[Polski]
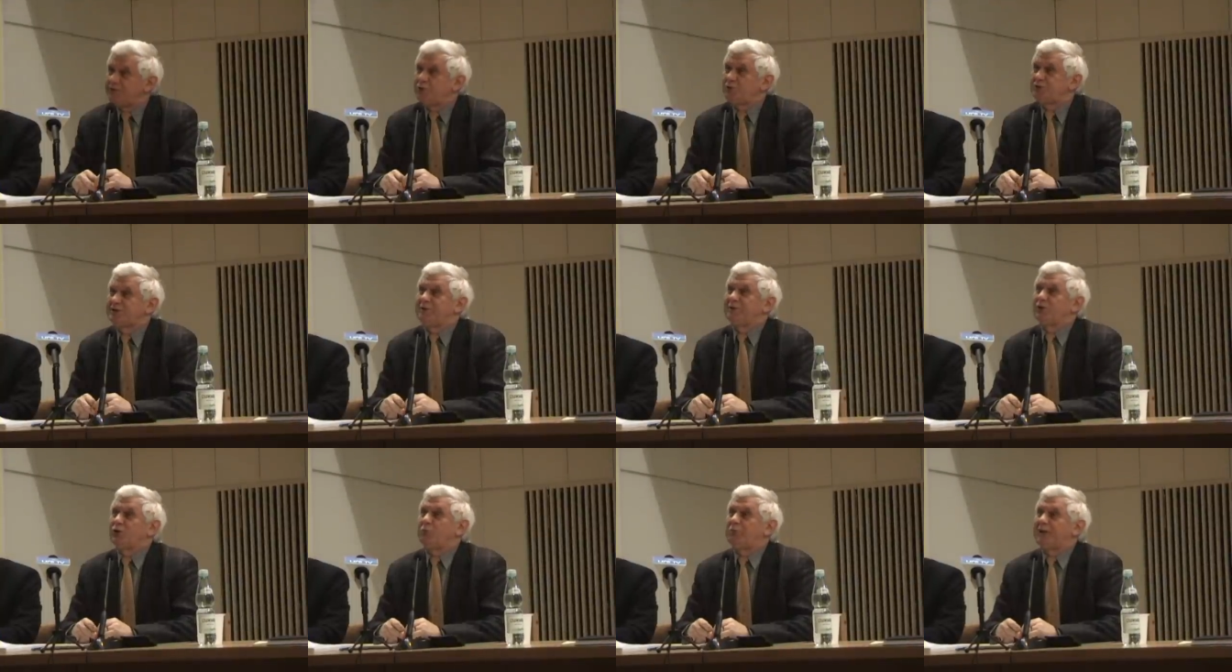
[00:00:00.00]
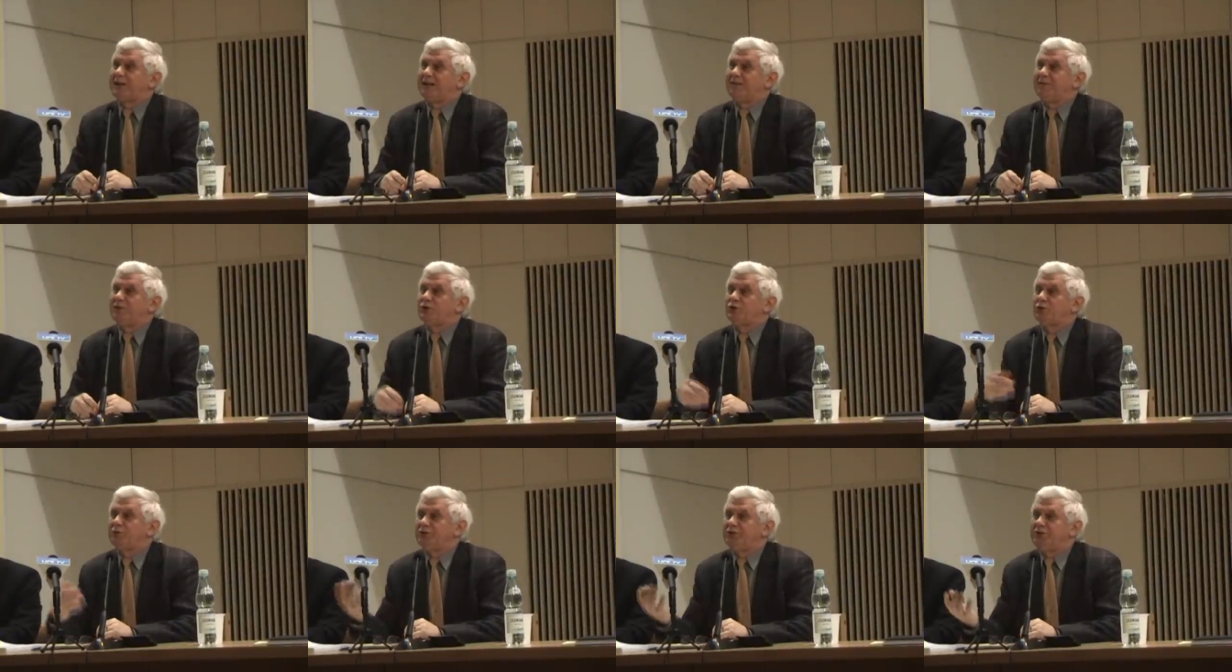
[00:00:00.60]
w życiu samego
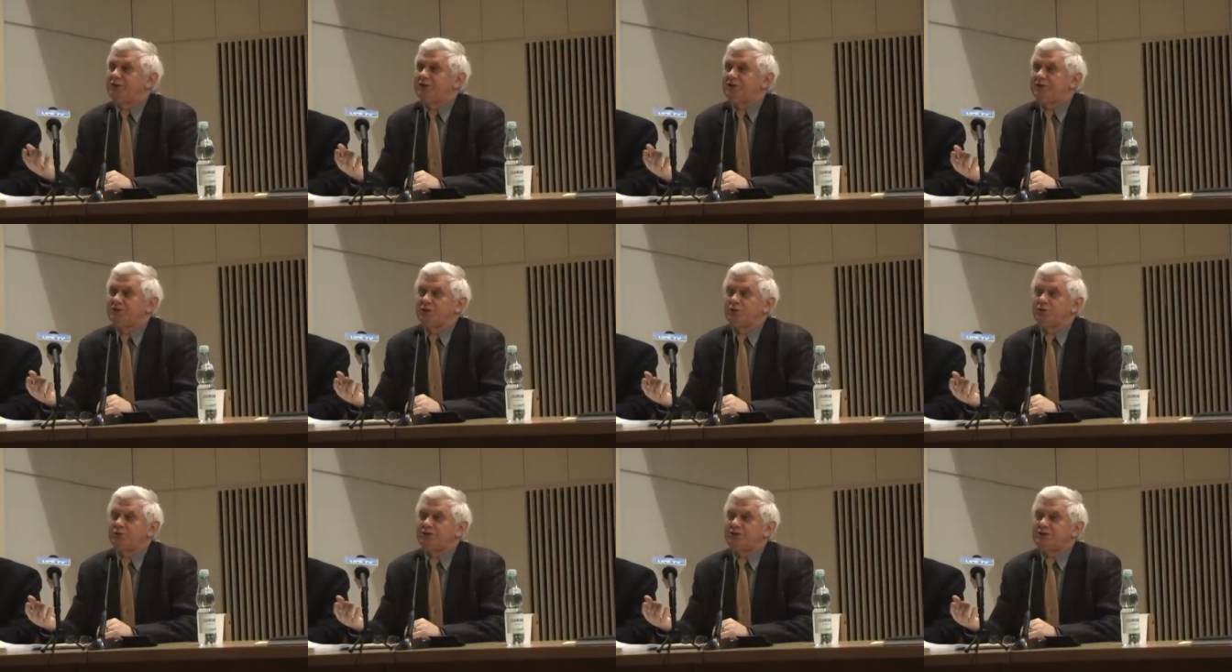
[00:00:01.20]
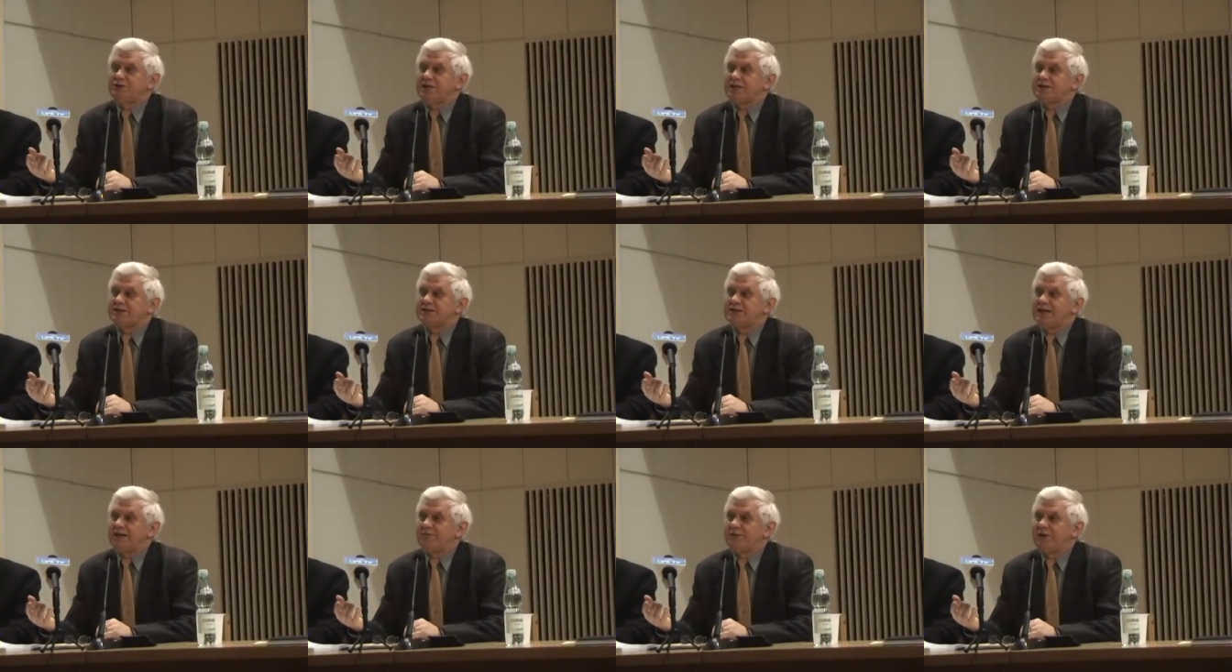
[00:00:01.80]
parlamentu, bo innych instytucji nie
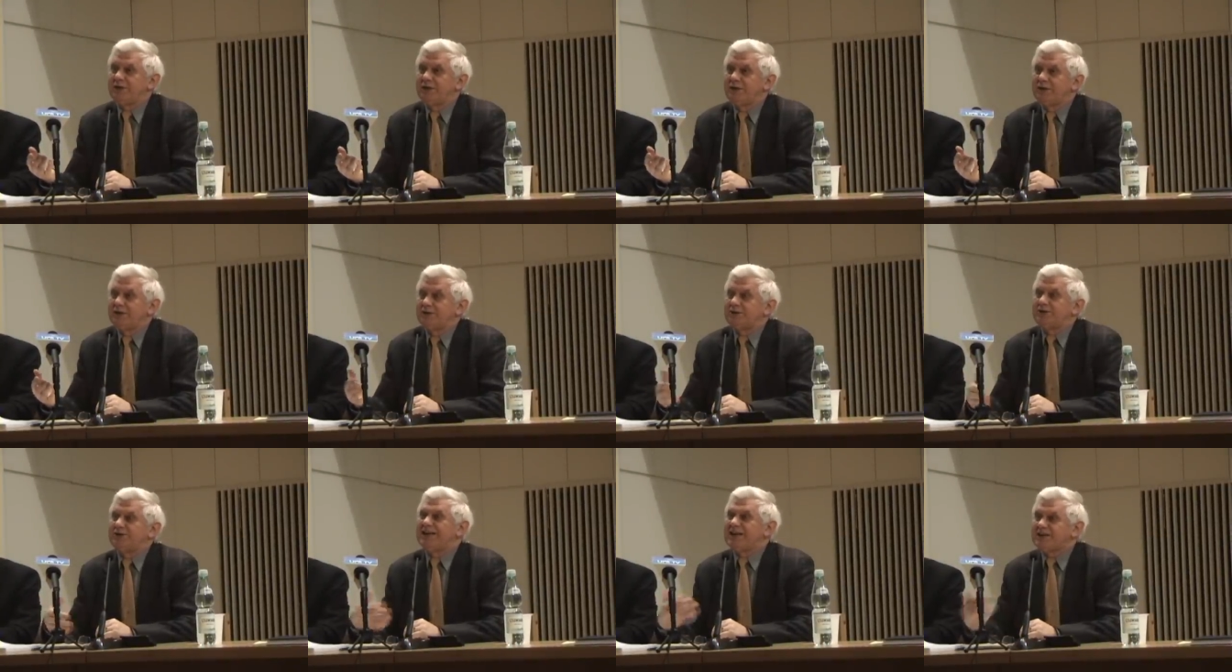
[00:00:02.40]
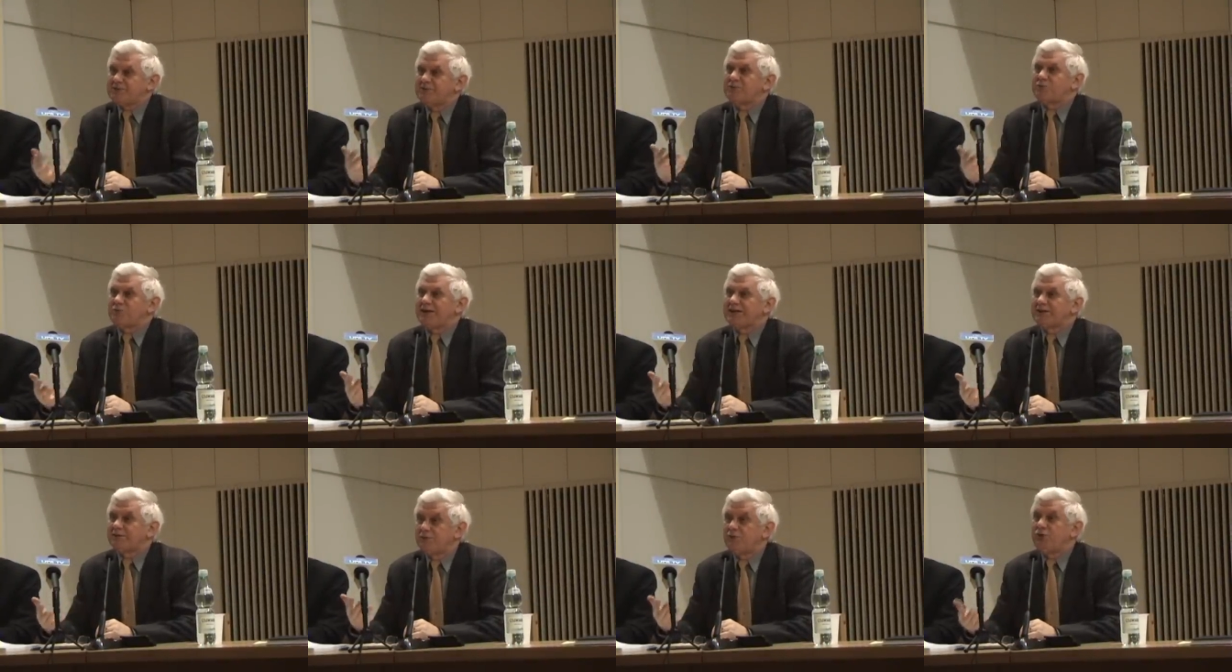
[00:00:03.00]
znam, że nasz
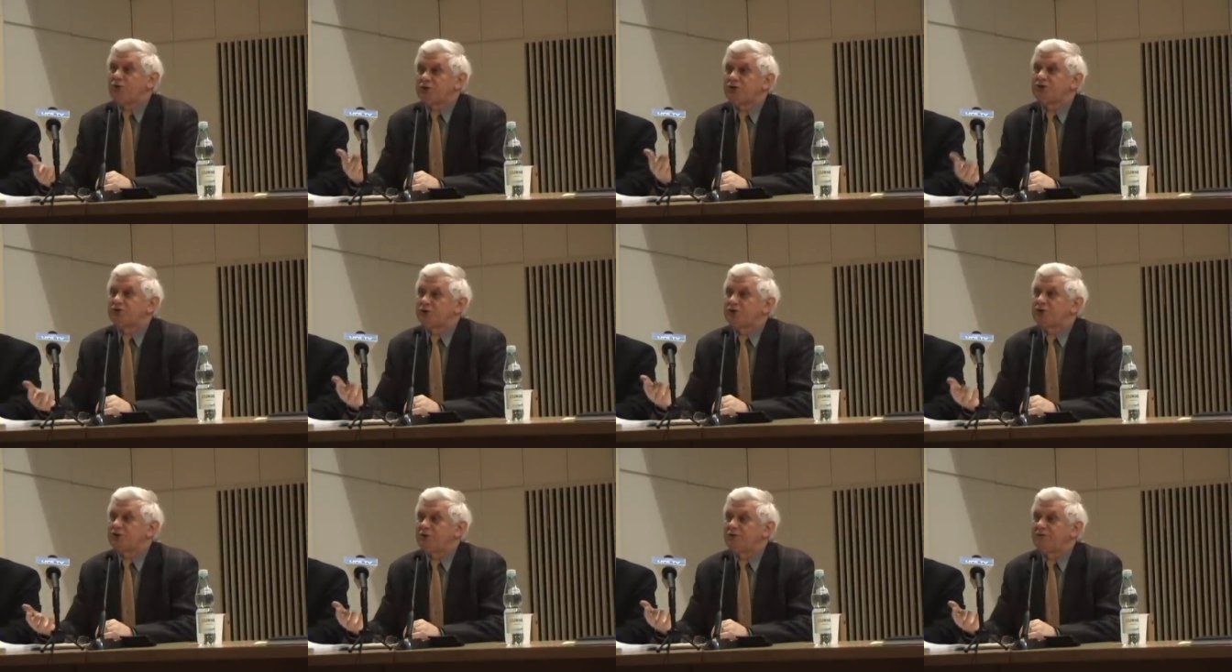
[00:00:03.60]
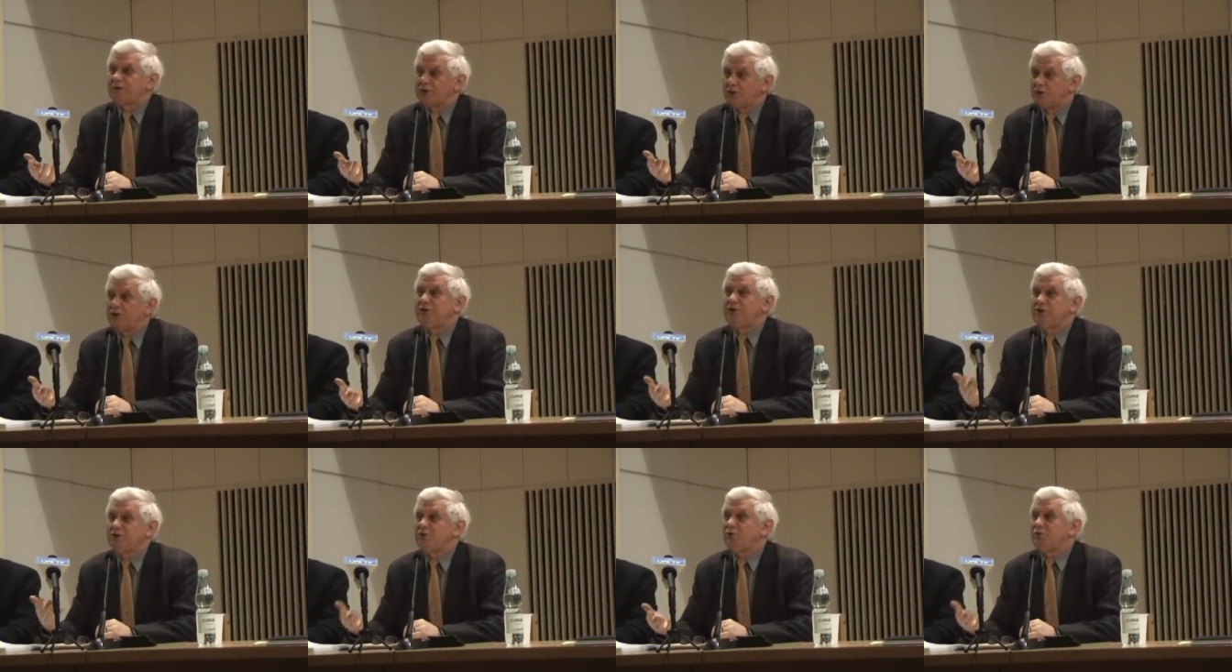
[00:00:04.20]
wkład wnosi coś nowego,
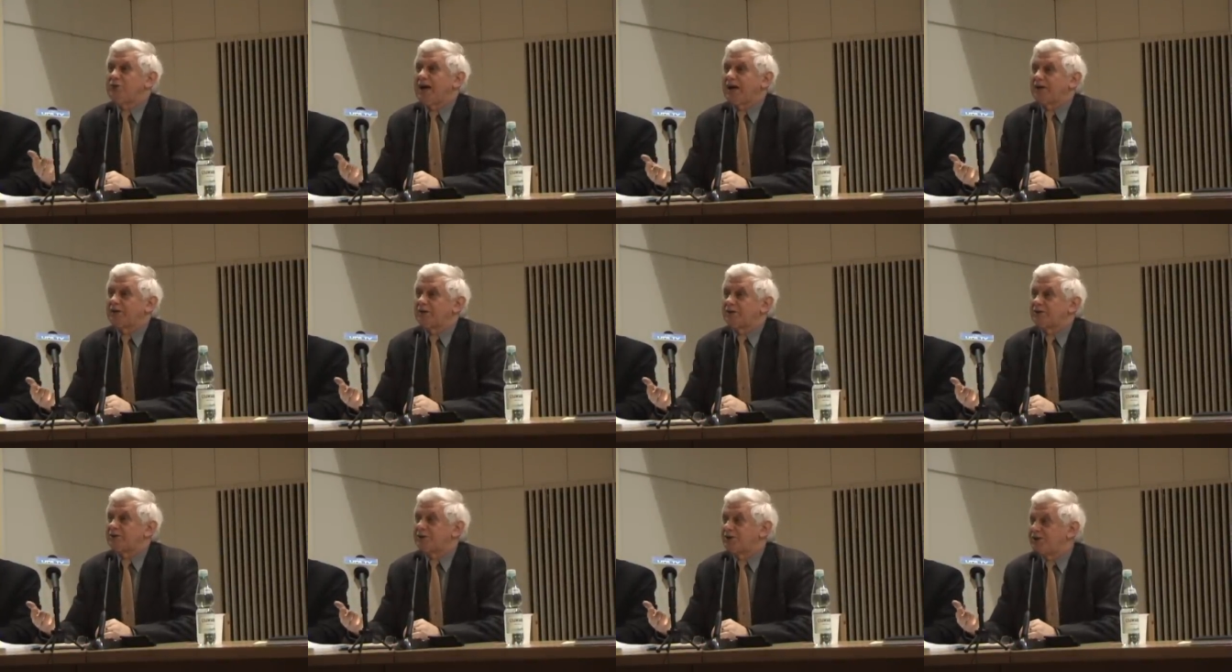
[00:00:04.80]
inną jakość.